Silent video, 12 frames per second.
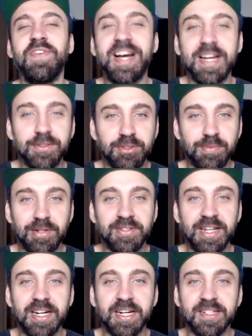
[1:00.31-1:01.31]
varridos pelos
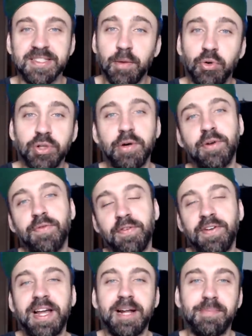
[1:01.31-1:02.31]
Lakers, não muda o que vou
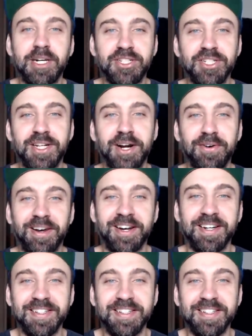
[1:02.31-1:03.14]
falar a partir de agora.